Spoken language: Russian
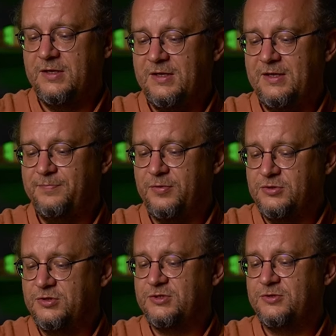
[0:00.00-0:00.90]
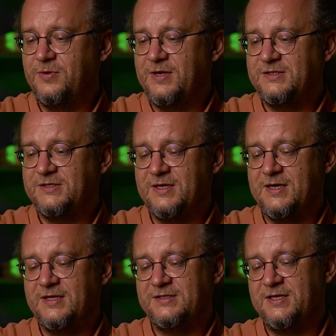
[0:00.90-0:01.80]
И получилась ситуация
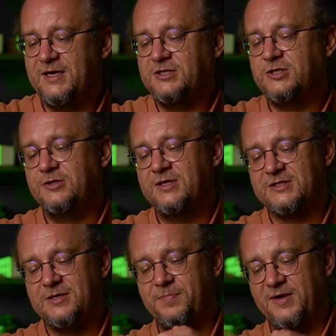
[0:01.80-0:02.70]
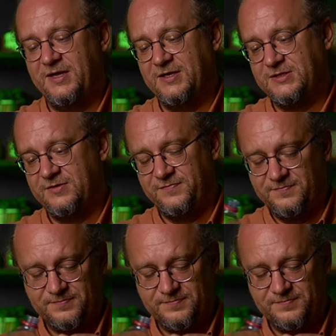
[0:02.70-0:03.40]
такая, захерачили несколько пакетиков.